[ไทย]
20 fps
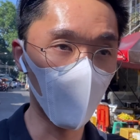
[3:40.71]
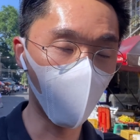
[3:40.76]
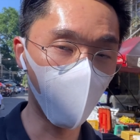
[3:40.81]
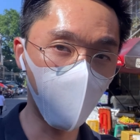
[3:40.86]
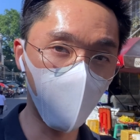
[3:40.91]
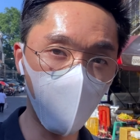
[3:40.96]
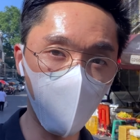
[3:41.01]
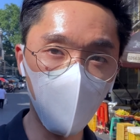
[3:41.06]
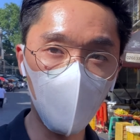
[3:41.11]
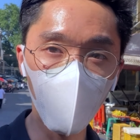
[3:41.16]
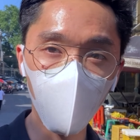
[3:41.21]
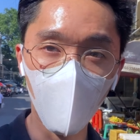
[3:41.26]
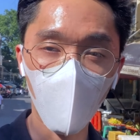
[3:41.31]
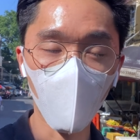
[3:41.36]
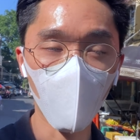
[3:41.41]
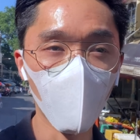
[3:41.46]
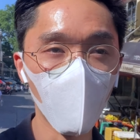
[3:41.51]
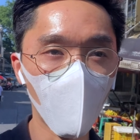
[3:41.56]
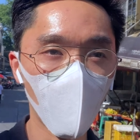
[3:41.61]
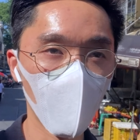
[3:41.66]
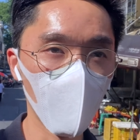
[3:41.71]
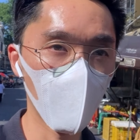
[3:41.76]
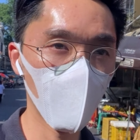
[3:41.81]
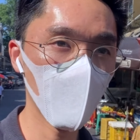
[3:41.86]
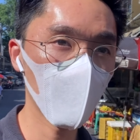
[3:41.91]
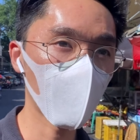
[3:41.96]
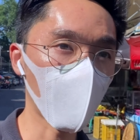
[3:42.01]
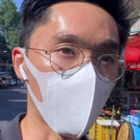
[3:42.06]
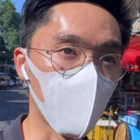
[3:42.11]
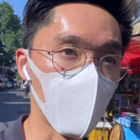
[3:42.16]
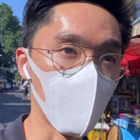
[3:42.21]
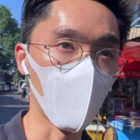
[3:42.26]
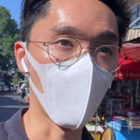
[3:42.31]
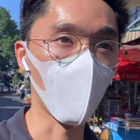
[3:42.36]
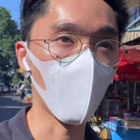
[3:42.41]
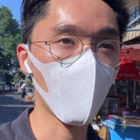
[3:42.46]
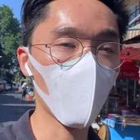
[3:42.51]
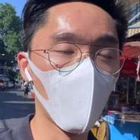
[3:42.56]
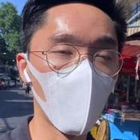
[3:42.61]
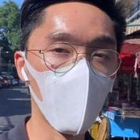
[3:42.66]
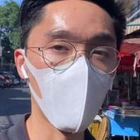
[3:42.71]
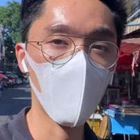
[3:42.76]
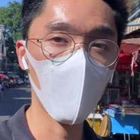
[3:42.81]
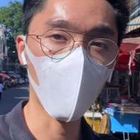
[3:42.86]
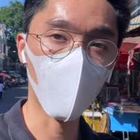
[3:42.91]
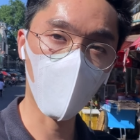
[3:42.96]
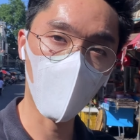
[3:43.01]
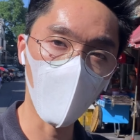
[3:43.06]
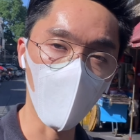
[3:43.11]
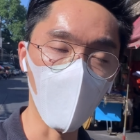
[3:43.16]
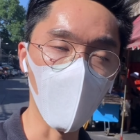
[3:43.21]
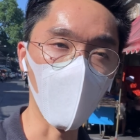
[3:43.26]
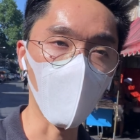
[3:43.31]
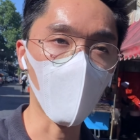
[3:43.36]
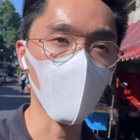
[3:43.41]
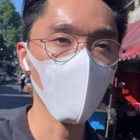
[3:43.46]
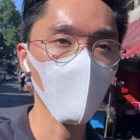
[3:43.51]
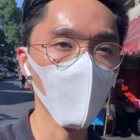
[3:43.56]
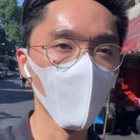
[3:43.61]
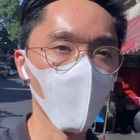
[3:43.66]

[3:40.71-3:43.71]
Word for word: มีไมโครโฟนที่ตัดเสียงรบกวนได้โอเคเลยนะ